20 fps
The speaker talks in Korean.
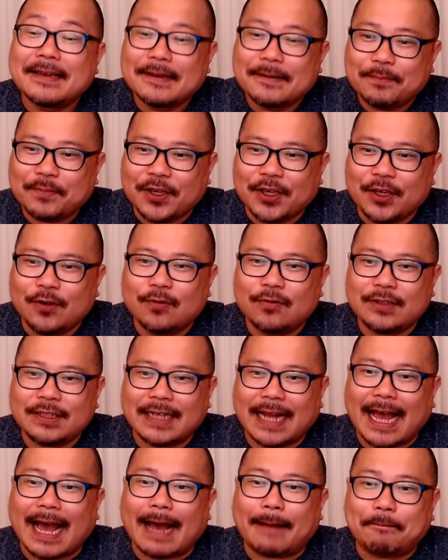
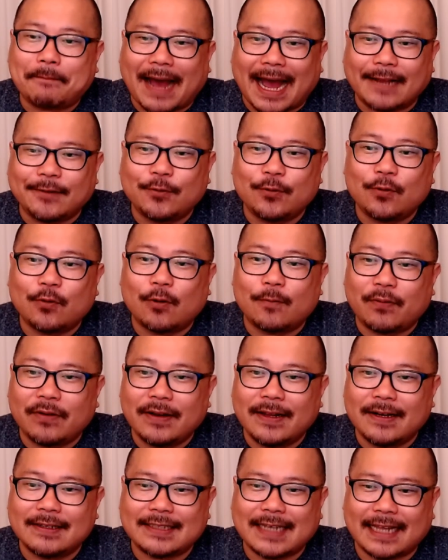비윤이나 반윤으로
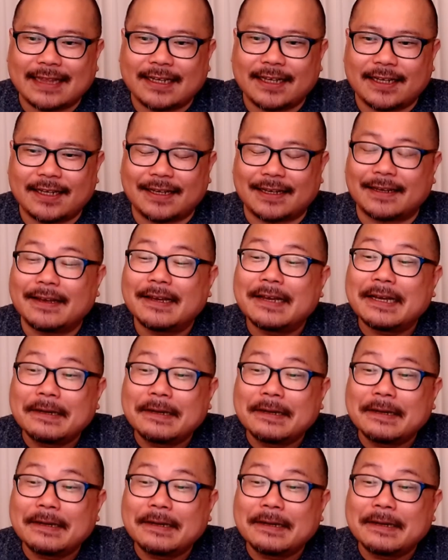불리는 자들이